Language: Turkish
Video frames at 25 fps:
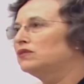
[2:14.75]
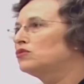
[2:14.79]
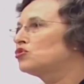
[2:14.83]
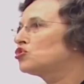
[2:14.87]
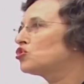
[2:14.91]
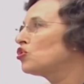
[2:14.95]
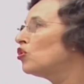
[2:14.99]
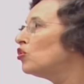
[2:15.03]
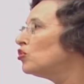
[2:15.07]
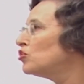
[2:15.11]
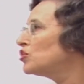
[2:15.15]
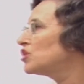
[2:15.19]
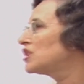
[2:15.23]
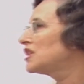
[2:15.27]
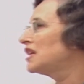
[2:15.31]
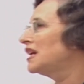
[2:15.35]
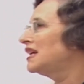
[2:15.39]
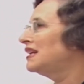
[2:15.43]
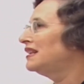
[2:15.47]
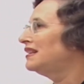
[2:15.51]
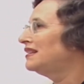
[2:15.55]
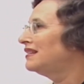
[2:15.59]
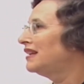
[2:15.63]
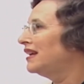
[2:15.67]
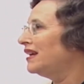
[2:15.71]
çoğu
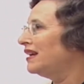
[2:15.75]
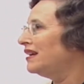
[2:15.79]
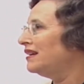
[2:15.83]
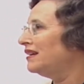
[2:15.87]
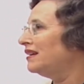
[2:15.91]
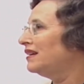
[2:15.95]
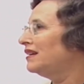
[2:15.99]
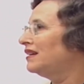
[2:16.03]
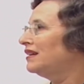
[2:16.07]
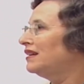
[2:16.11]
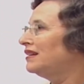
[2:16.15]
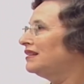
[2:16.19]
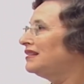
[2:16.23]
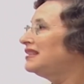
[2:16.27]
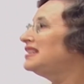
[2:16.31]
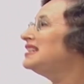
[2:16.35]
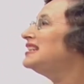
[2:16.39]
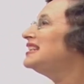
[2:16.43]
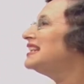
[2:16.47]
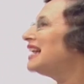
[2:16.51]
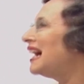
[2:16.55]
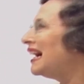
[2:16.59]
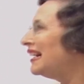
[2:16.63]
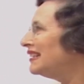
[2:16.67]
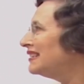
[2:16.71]
şeyin de e,
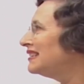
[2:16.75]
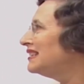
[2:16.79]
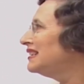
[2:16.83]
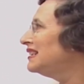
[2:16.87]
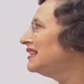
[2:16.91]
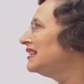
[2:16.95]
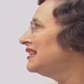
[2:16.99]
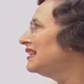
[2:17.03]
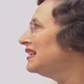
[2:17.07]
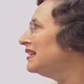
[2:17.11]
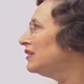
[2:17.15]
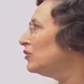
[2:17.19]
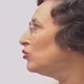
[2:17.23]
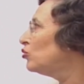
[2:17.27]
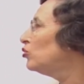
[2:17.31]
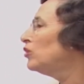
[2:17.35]
dinlendiğini,